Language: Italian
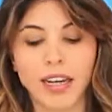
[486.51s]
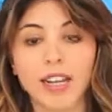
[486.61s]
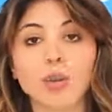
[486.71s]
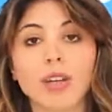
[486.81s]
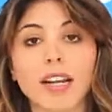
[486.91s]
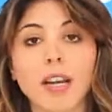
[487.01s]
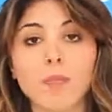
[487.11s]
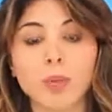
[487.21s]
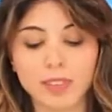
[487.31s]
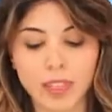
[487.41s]
Ed ora gli
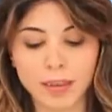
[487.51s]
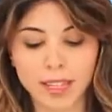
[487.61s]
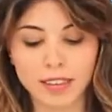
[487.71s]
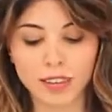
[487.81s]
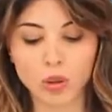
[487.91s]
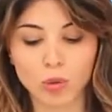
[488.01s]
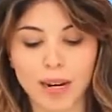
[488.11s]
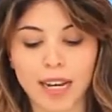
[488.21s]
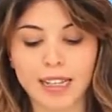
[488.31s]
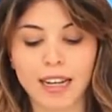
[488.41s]
appuntamenti.
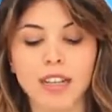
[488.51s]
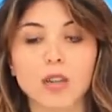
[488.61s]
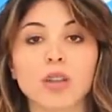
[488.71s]
Domani alle